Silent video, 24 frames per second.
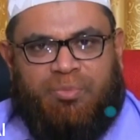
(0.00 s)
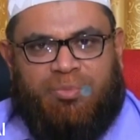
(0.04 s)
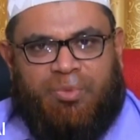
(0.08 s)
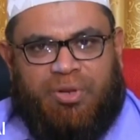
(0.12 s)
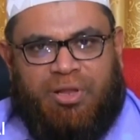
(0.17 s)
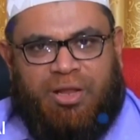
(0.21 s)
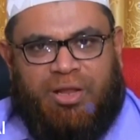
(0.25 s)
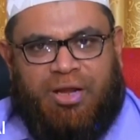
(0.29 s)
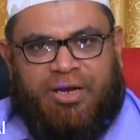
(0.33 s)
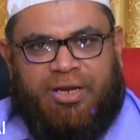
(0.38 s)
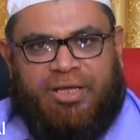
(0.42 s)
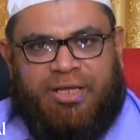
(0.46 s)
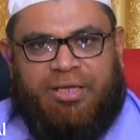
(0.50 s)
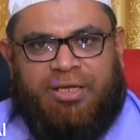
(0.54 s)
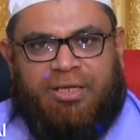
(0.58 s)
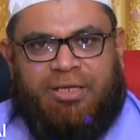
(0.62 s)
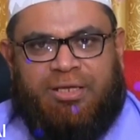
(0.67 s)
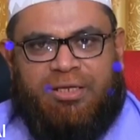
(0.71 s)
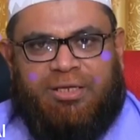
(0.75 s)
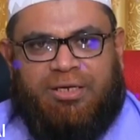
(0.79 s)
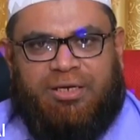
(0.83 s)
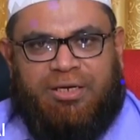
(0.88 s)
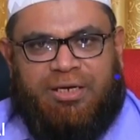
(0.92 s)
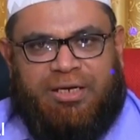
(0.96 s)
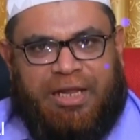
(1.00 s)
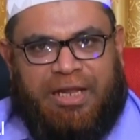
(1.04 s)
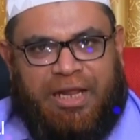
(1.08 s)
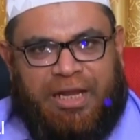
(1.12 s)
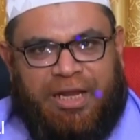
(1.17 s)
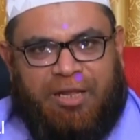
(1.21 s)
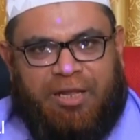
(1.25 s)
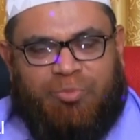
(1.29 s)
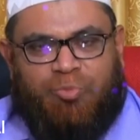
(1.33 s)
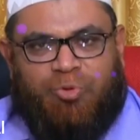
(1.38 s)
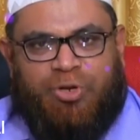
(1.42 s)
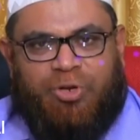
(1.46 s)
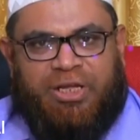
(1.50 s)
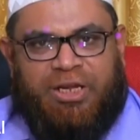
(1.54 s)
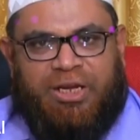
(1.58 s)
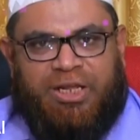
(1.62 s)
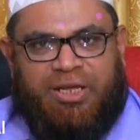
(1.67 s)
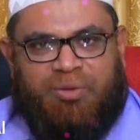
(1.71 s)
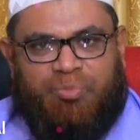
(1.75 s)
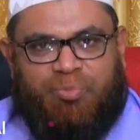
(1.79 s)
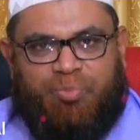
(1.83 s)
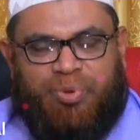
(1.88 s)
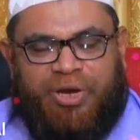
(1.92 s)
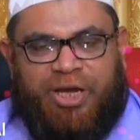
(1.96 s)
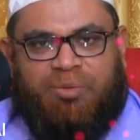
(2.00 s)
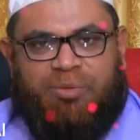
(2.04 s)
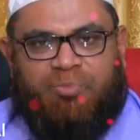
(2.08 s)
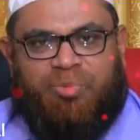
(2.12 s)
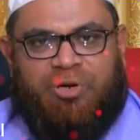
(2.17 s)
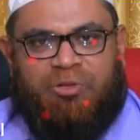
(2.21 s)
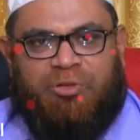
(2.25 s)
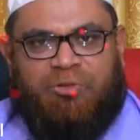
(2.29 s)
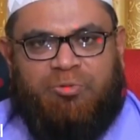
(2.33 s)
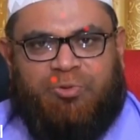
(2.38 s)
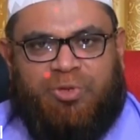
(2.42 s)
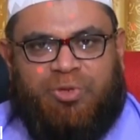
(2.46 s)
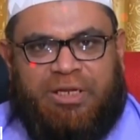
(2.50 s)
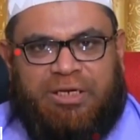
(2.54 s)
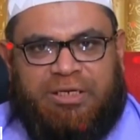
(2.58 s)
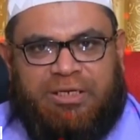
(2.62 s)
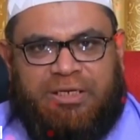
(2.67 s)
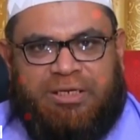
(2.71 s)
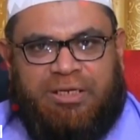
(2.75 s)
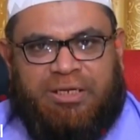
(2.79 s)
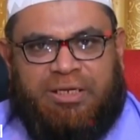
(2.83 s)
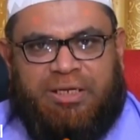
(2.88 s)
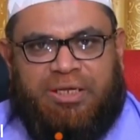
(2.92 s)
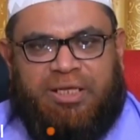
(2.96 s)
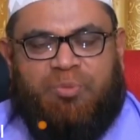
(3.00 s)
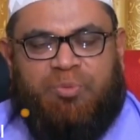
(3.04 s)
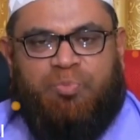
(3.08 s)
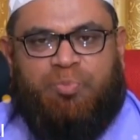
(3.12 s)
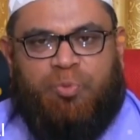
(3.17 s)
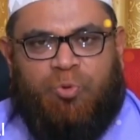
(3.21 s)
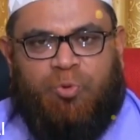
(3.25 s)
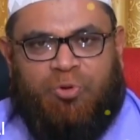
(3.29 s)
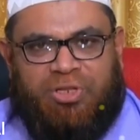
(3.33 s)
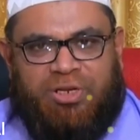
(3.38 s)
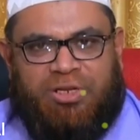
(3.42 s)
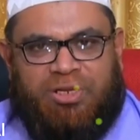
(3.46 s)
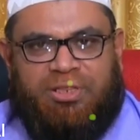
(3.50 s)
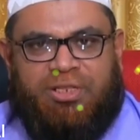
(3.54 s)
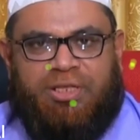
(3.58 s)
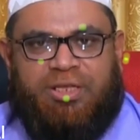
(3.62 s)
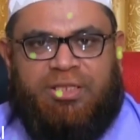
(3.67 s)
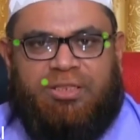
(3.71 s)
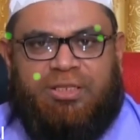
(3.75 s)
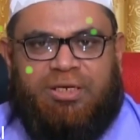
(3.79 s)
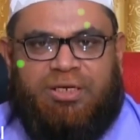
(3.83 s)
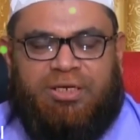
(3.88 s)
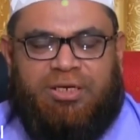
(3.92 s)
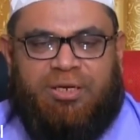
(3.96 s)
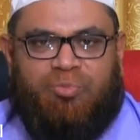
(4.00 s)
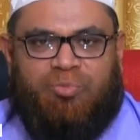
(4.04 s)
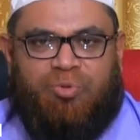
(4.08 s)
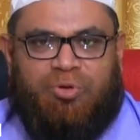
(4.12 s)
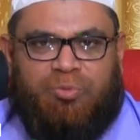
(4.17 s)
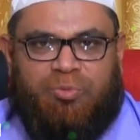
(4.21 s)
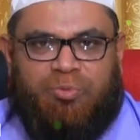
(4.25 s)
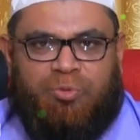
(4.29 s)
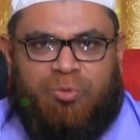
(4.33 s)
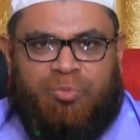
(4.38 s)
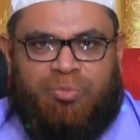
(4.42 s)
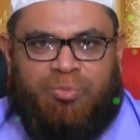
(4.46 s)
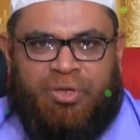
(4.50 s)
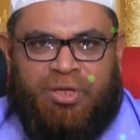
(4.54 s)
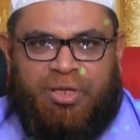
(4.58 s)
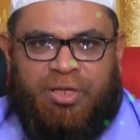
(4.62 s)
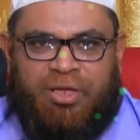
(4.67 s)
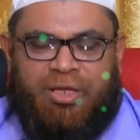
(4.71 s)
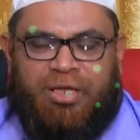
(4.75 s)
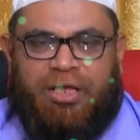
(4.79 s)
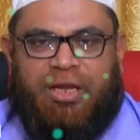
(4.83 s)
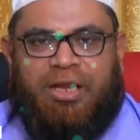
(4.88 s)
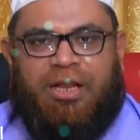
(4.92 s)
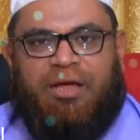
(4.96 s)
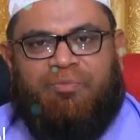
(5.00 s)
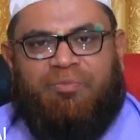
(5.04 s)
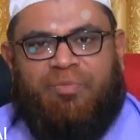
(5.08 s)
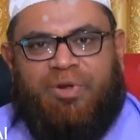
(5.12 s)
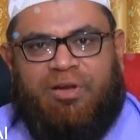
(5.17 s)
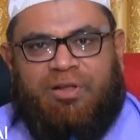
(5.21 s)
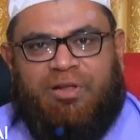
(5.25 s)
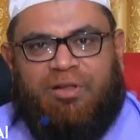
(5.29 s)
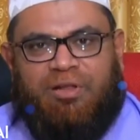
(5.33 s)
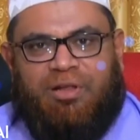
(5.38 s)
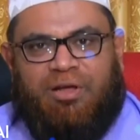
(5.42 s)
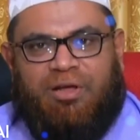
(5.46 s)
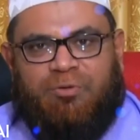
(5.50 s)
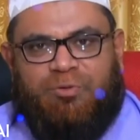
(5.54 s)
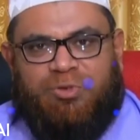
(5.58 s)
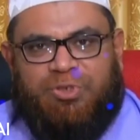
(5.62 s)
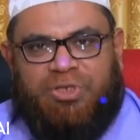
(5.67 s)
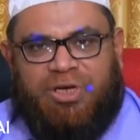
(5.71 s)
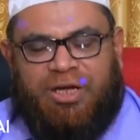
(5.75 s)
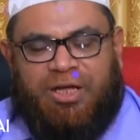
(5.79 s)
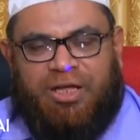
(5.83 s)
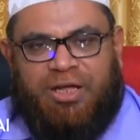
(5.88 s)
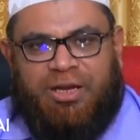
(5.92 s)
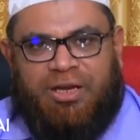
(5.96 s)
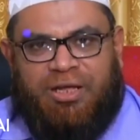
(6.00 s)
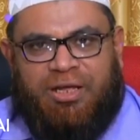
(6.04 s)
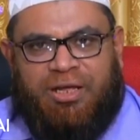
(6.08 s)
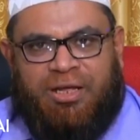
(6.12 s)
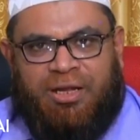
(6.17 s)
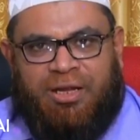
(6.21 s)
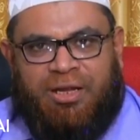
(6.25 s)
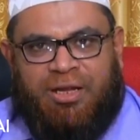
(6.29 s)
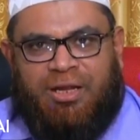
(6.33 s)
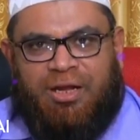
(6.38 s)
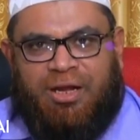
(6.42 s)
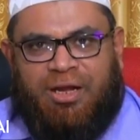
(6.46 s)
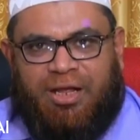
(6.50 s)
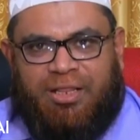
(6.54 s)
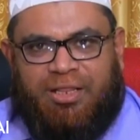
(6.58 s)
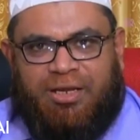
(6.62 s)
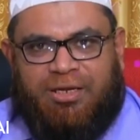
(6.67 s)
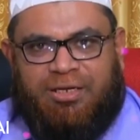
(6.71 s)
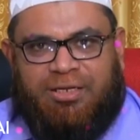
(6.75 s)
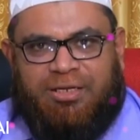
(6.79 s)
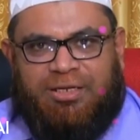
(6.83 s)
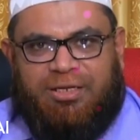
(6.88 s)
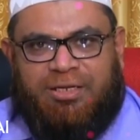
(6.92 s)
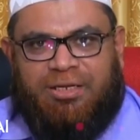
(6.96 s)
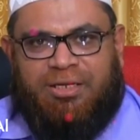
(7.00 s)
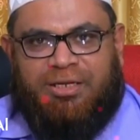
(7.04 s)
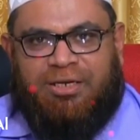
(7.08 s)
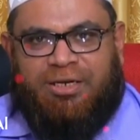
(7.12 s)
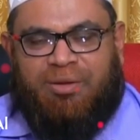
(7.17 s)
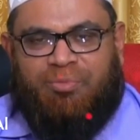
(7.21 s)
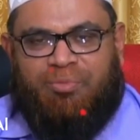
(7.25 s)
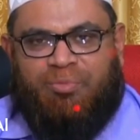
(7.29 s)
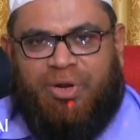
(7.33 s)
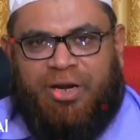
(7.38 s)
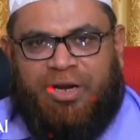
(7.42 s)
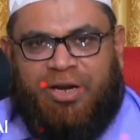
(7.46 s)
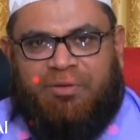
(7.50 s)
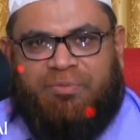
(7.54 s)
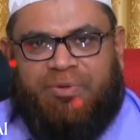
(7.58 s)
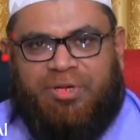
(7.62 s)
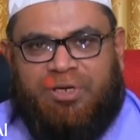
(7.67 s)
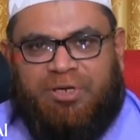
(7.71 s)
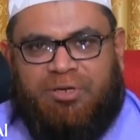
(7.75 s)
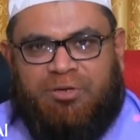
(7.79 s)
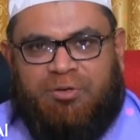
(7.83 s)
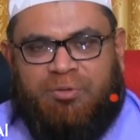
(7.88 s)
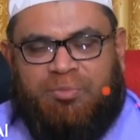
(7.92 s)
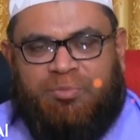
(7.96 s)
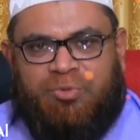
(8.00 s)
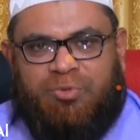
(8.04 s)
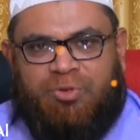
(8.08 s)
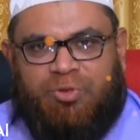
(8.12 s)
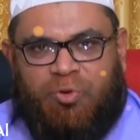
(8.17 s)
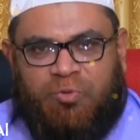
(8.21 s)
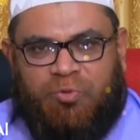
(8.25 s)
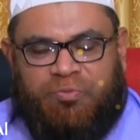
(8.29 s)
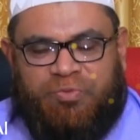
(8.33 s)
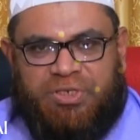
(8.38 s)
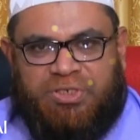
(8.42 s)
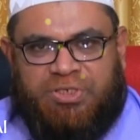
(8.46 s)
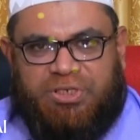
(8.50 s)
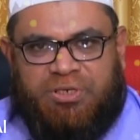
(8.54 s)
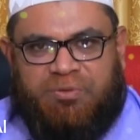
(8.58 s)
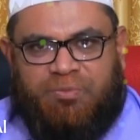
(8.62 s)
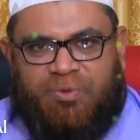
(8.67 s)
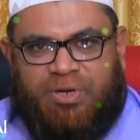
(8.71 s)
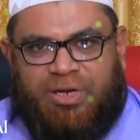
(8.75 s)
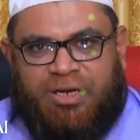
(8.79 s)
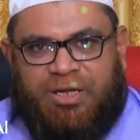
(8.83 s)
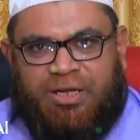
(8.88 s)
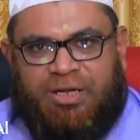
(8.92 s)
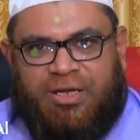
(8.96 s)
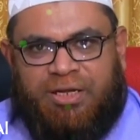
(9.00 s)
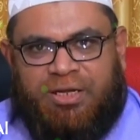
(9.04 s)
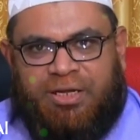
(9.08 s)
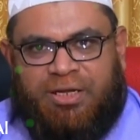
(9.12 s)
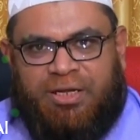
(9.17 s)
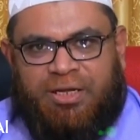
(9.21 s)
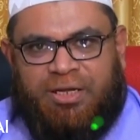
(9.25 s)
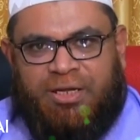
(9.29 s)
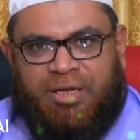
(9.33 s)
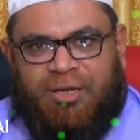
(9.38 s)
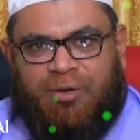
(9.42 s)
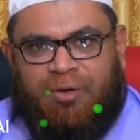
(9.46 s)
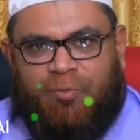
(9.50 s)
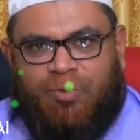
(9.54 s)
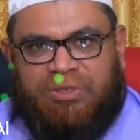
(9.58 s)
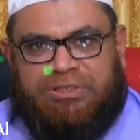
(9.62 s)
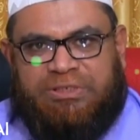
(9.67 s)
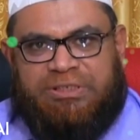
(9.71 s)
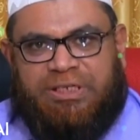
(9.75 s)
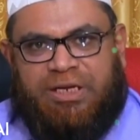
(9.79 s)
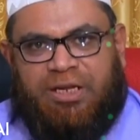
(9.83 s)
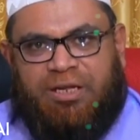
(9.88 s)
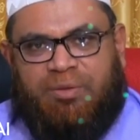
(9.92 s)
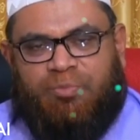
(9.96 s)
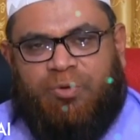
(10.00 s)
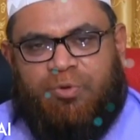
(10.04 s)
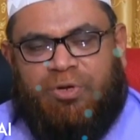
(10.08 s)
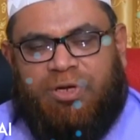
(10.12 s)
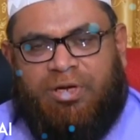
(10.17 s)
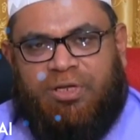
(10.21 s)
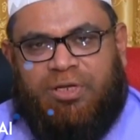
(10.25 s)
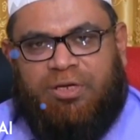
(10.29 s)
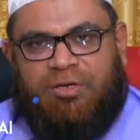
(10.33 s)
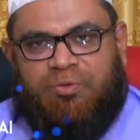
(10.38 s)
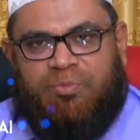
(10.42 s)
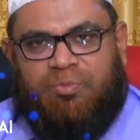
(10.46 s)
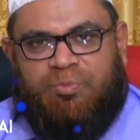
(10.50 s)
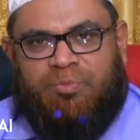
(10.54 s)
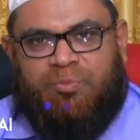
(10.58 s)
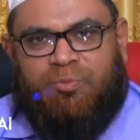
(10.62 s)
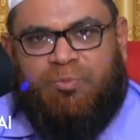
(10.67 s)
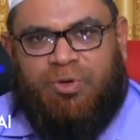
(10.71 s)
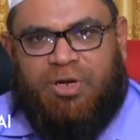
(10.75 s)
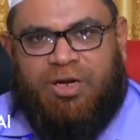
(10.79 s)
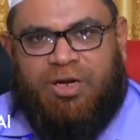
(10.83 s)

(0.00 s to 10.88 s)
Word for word: ரமலானை நல்ல முறையிலே பயன்படுத்துவதற்கு இப்போதிருந்தே திட்டமிடுவோம் எல்லாம் வல்ல அல்லாஹு சாலா அதற்கு நம் அனைவருக்கும் தௌஃபிக் செய்வானாக வசலாம் அலைக்கும்